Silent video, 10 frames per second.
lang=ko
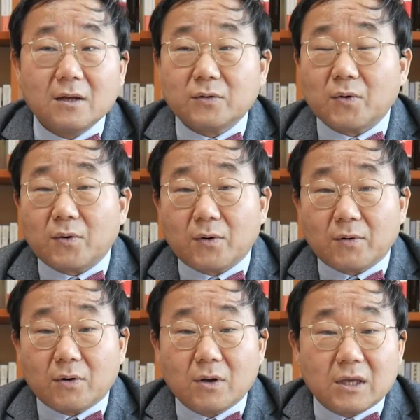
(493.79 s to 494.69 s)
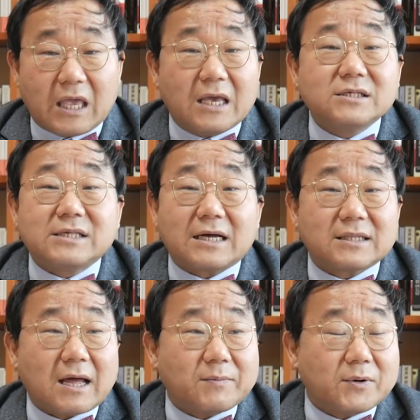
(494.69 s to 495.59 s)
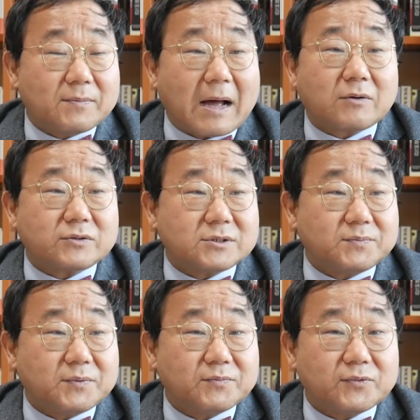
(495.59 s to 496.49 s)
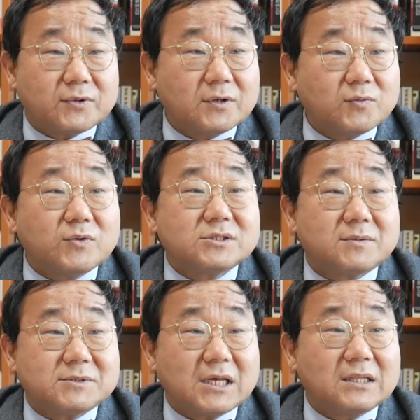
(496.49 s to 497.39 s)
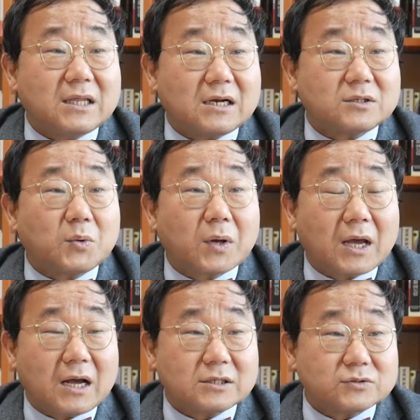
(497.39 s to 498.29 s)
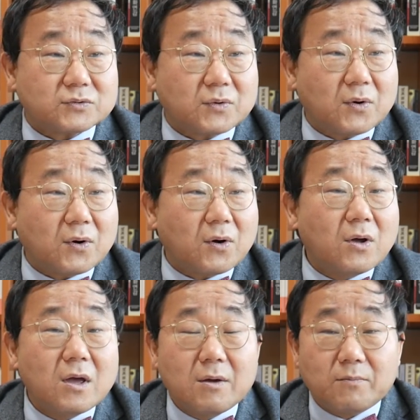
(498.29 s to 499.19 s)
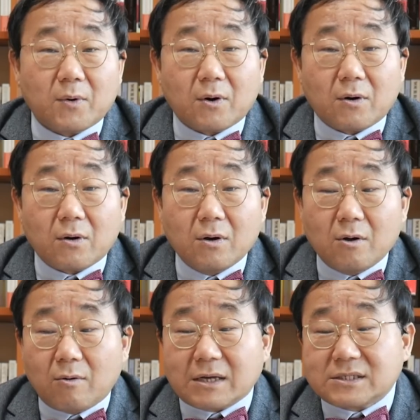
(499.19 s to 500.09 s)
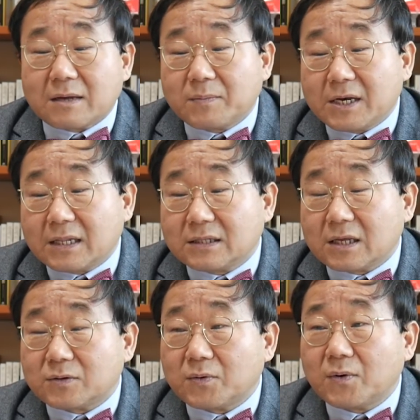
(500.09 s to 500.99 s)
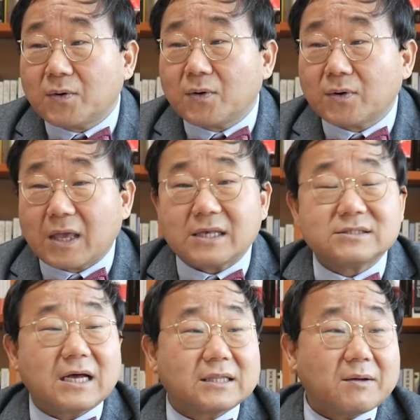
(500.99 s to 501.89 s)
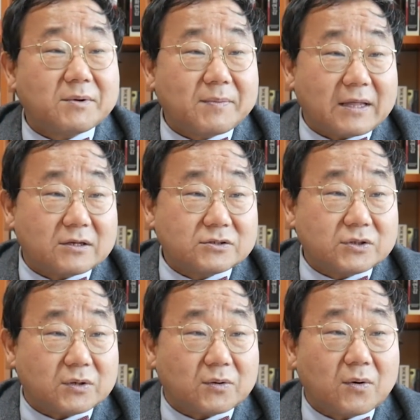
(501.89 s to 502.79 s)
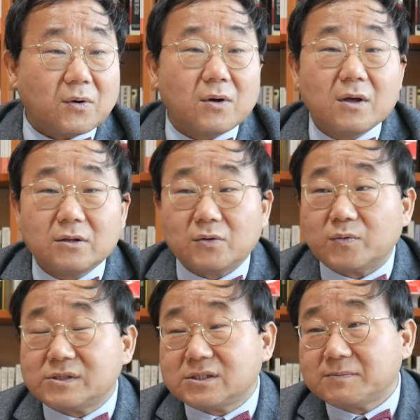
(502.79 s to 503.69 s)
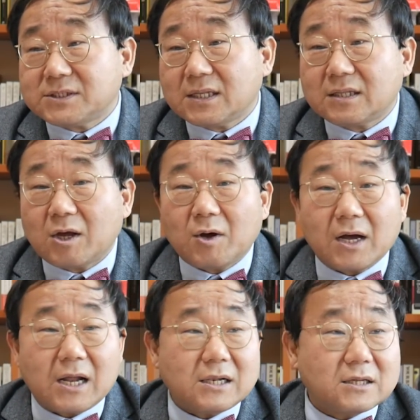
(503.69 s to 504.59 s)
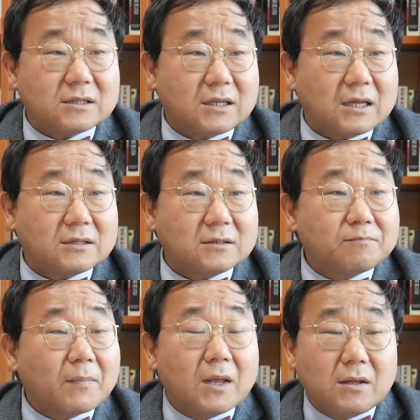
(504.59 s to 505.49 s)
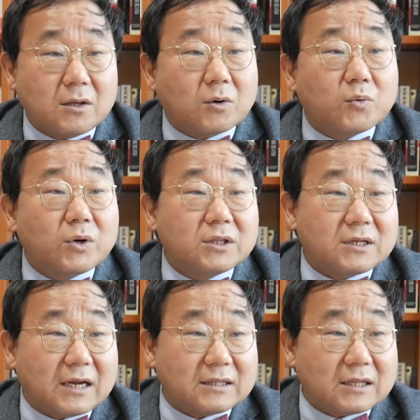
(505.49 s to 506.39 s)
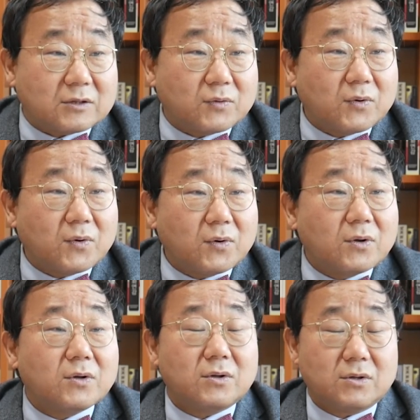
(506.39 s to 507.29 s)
또 개인 상담을 받고 싶은 분은 위즈덤 센터를 통해 가지고 뭐 황상민한테도 개인 상담을 받을 수 있고 또 위스덤 센터와 관련된 연구원들한테도